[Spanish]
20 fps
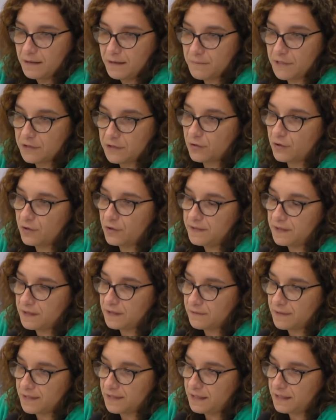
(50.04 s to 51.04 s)
Me tocó
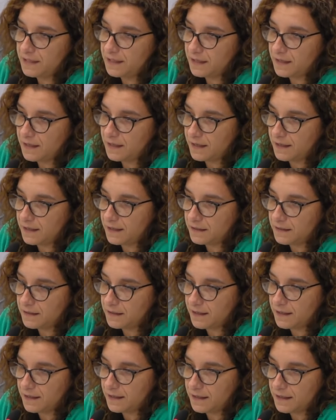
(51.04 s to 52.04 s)
intervenir en
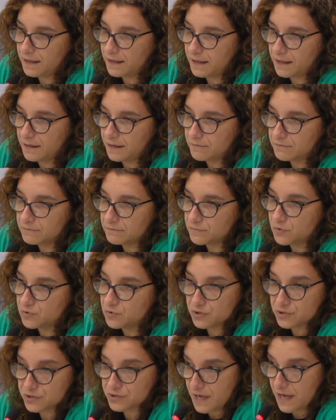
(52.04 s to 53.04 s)
eh,
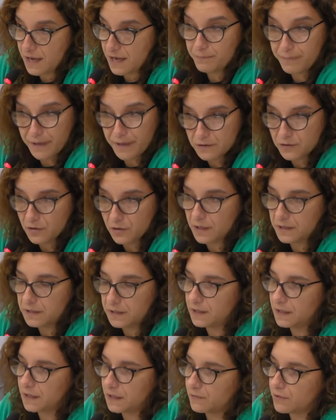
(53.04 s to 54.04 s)
muchos aspectos que
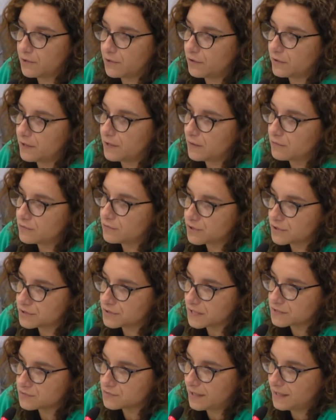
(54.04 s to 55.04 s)
tienen que ver con el abuso
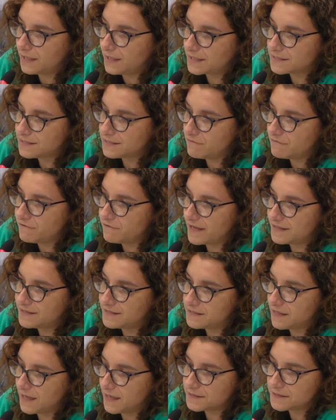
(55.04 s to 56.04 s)
sexual en las
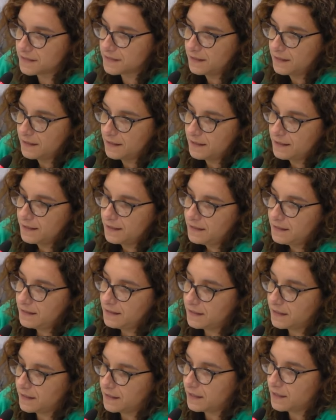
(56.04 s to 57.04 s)
infancias
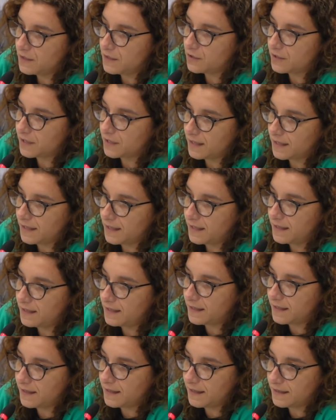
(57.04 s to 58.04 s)
y creo que
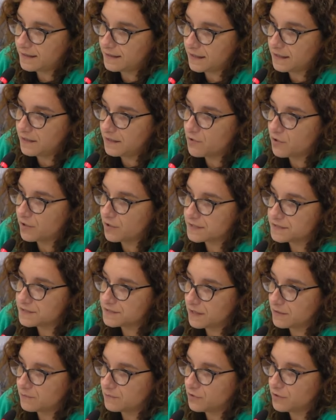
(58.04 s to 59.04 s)
eh, tenemos que
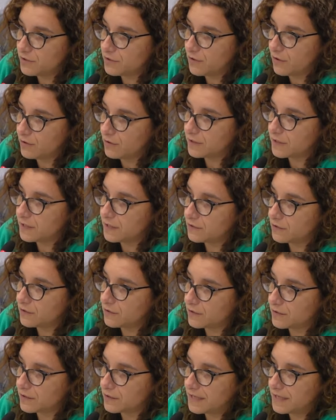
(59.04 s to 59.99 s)
ser muy concretos con